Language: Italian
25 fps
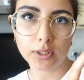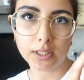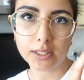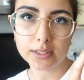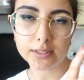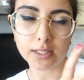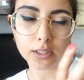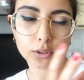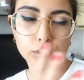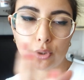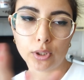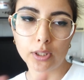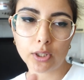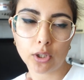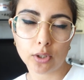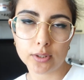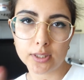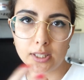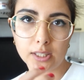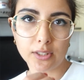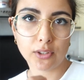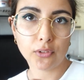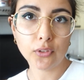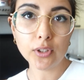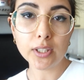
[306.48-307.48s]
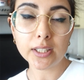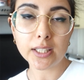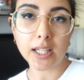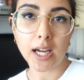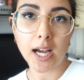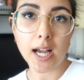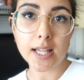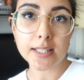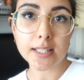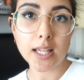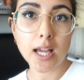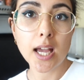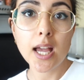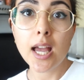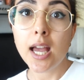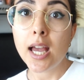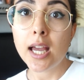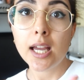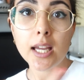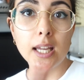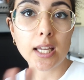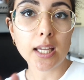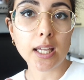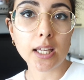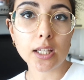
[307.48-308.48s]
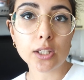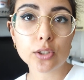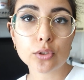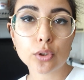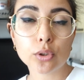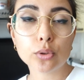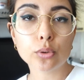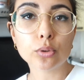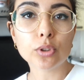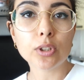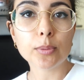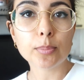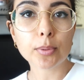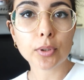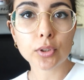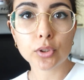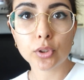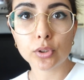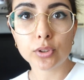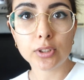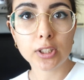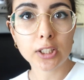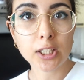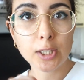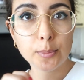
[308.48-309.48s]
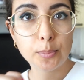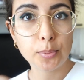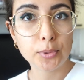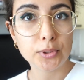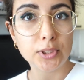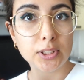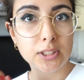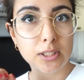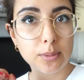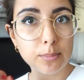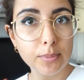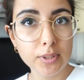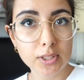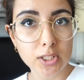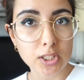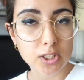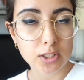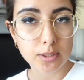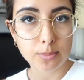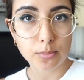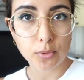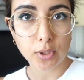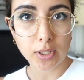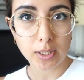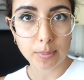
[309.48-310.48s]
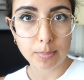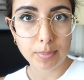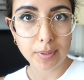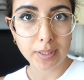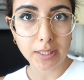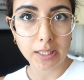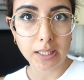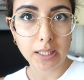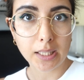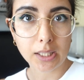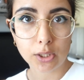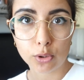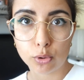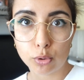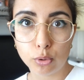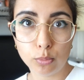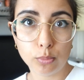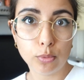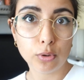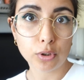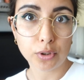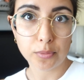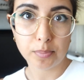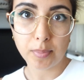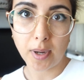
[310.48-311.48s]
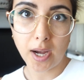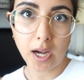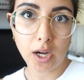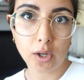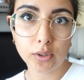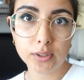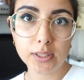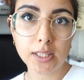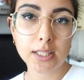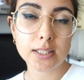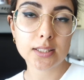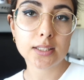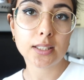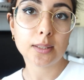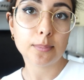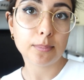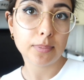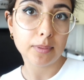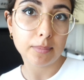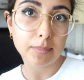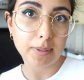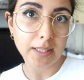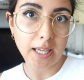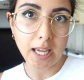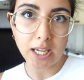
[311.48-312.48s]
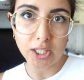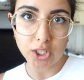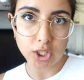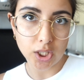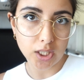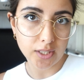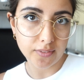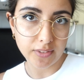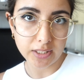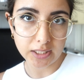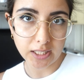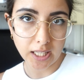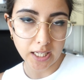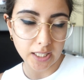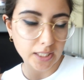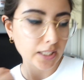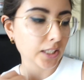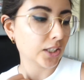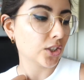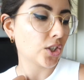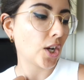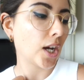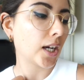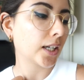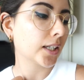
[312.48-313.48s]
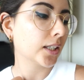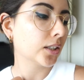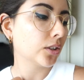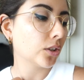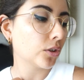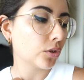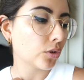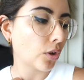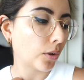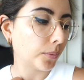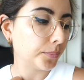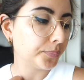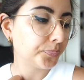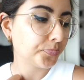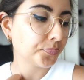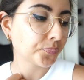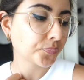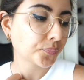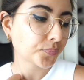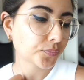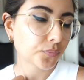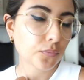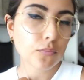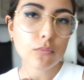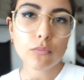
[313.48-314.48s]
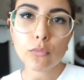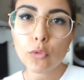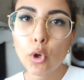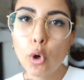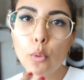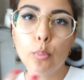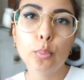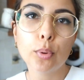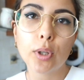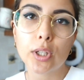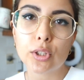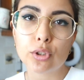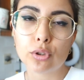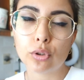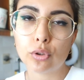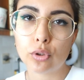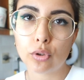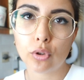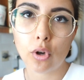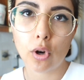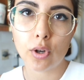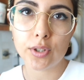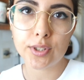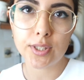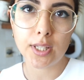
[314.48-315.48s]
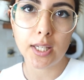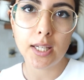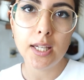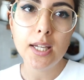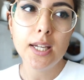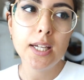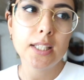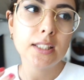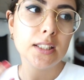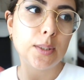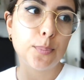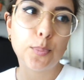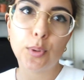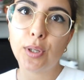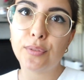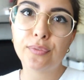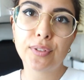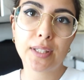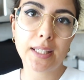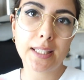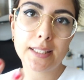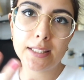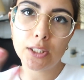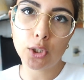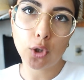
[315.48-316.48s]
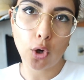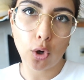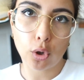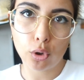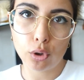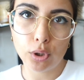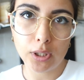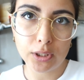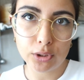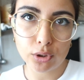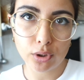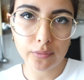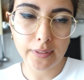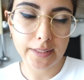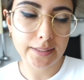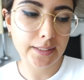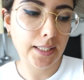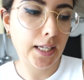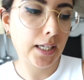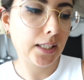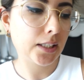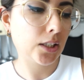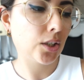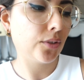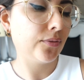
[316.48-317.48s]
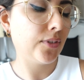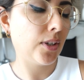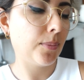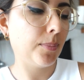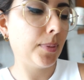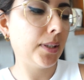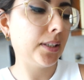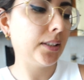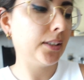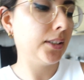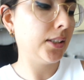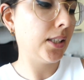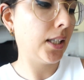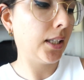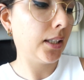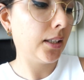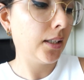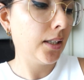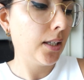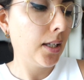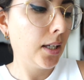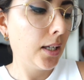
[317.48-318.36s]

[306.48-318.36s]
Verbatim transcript: utilizzato le cose che avevo in casa e sono tutti prodotti che potete benissimo reperire su bulk powder se magari ce li avete anche già che ne so oppure sono cose tipo la farina di cocco la trovate anche ovviamente